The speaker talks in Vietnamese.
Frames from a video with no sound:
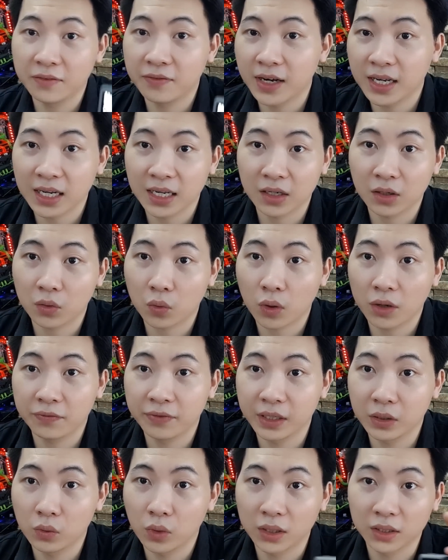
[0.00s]
phát là nó quay
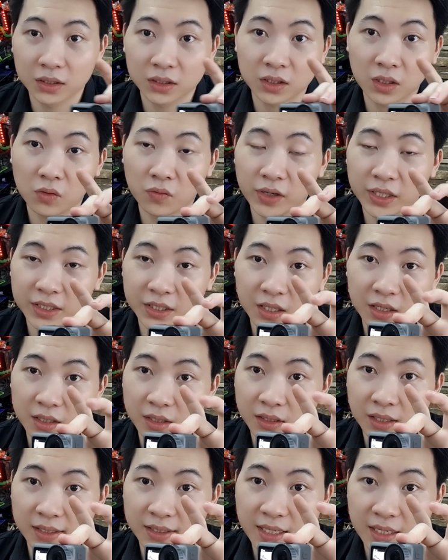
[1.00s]
phim luôn, không phải chờ
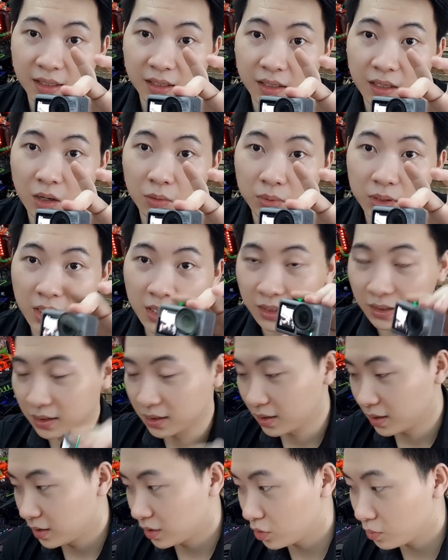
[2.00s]
thời gian khởi động nữa.
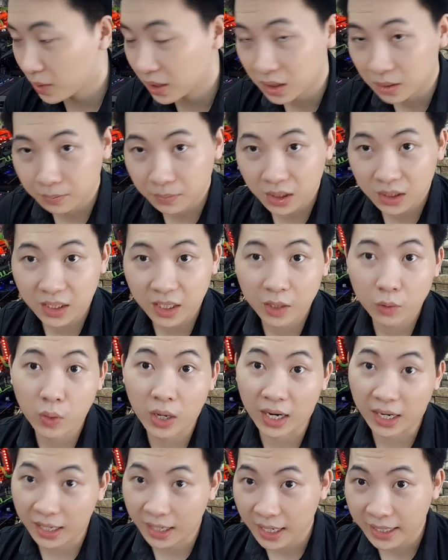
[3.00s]
Nó mất mất cái
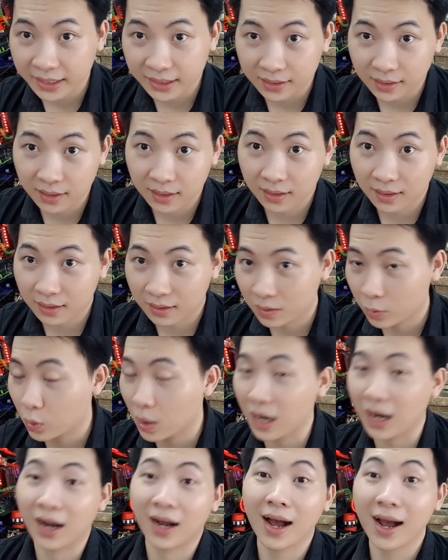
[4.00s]
khoảng khắc uh,
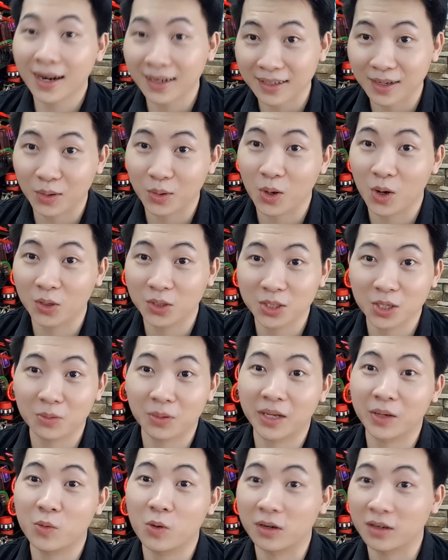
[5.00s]
khoảng khắc nào đó trong
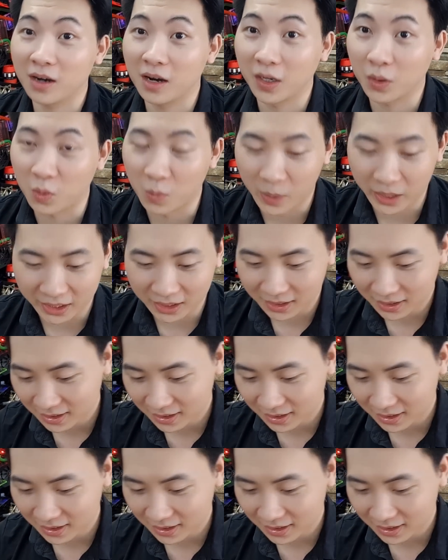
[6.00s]
cái cuộc đời của mình.